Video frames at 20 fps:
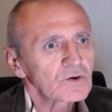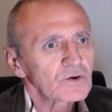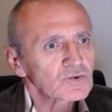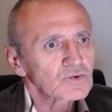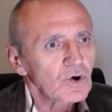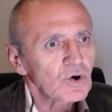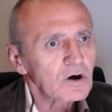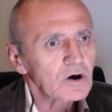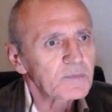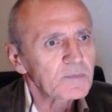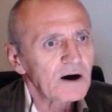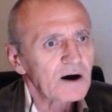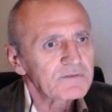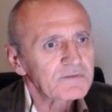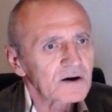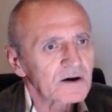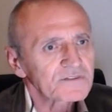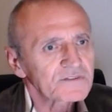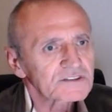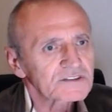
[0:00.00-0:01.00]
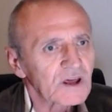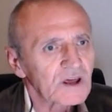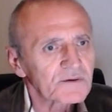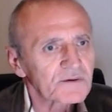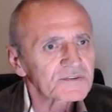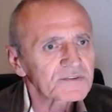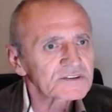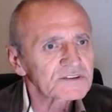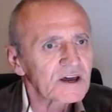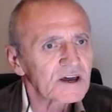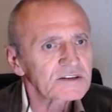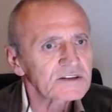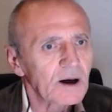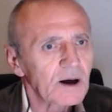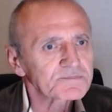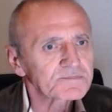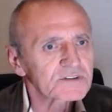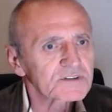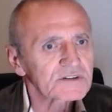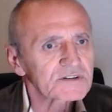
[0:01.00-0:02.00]
Köba Vakfı tarafından
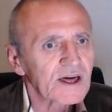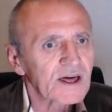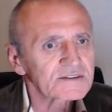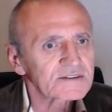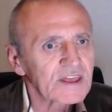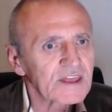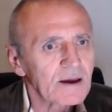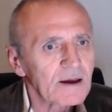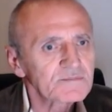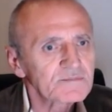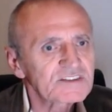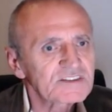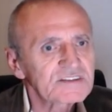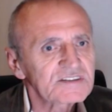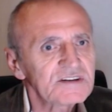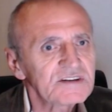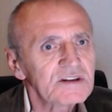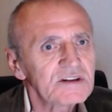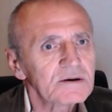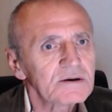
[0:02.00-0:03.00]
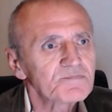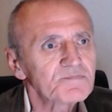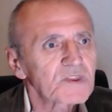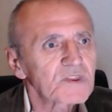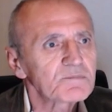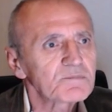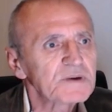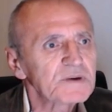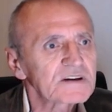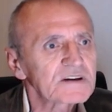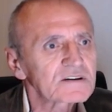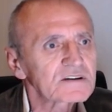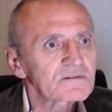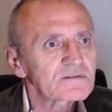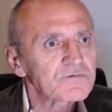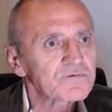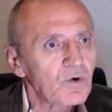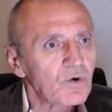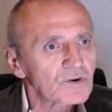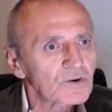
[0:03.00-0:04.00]
yaptırılan temsili bir
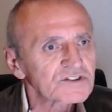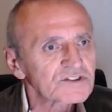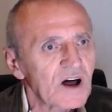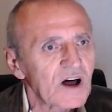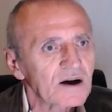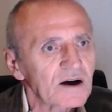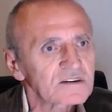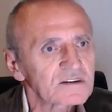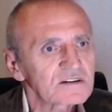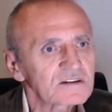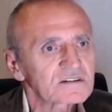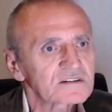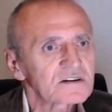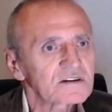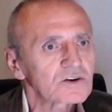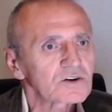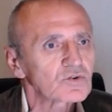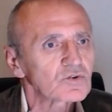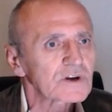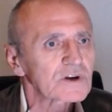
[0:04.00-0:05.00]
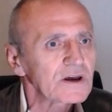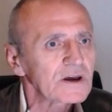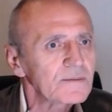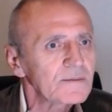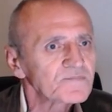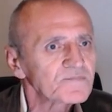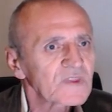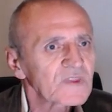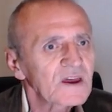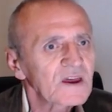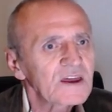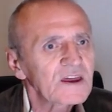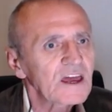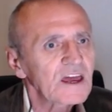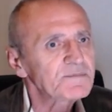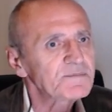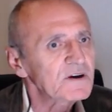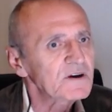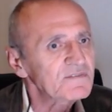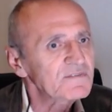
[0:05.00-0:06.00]
forsa anketine göre
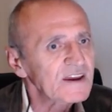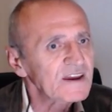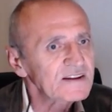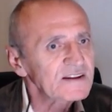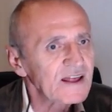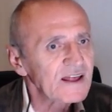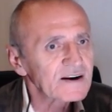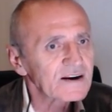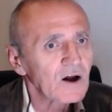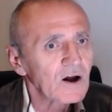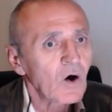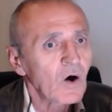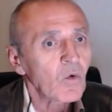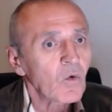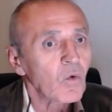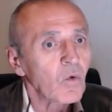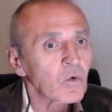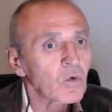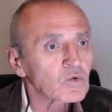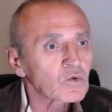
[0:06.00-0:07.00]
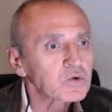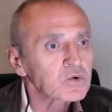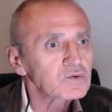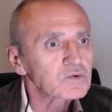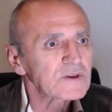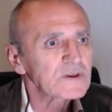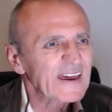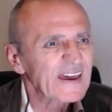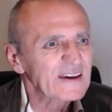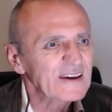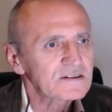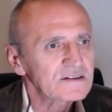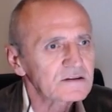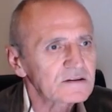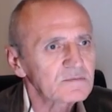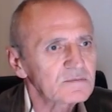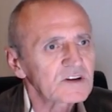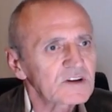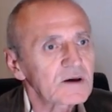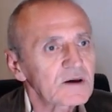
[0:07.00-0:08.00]
ebeveynler okul
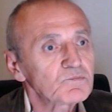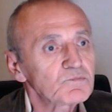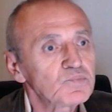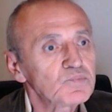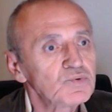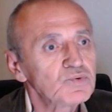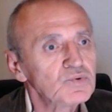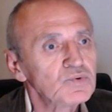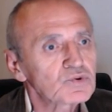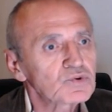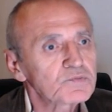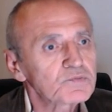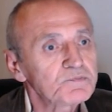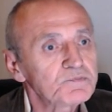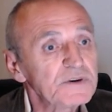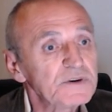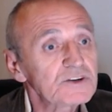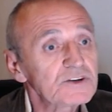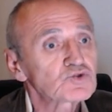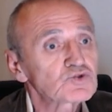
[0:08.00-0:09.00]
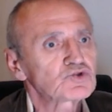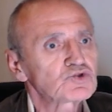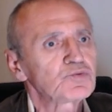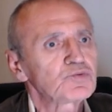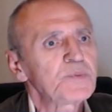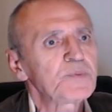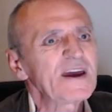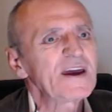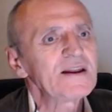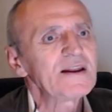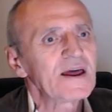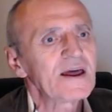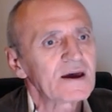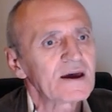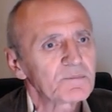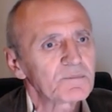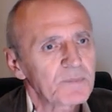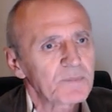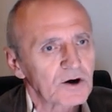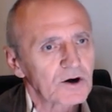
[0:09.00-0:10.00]
eğitimine büyük bir
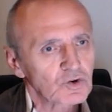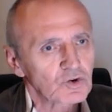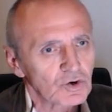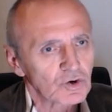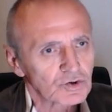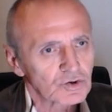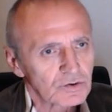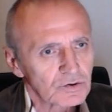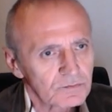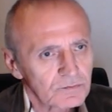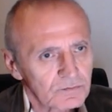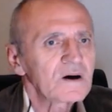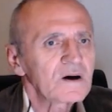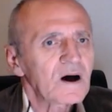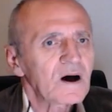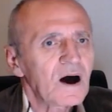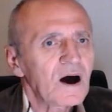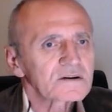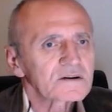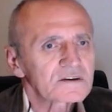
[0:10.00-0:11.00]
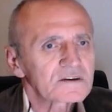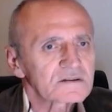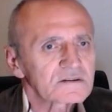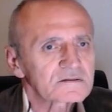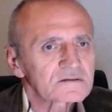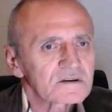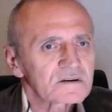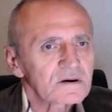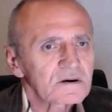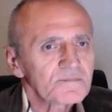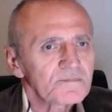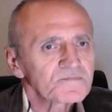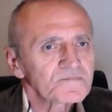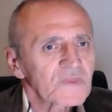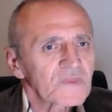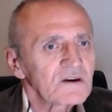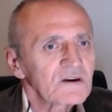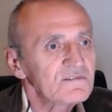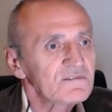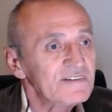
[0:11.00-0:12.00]
şüpheyle bakıyor ankette
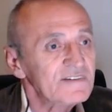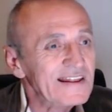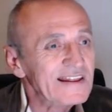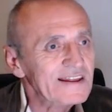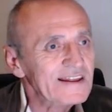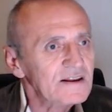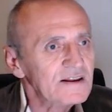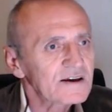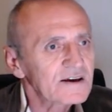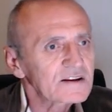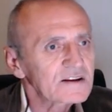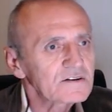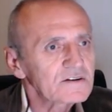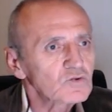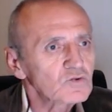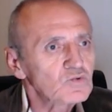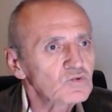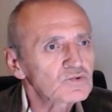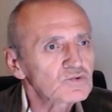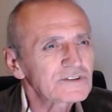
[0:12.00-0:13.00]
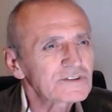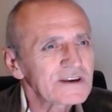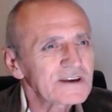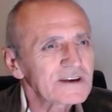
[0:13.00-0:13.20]
velilerin yüzde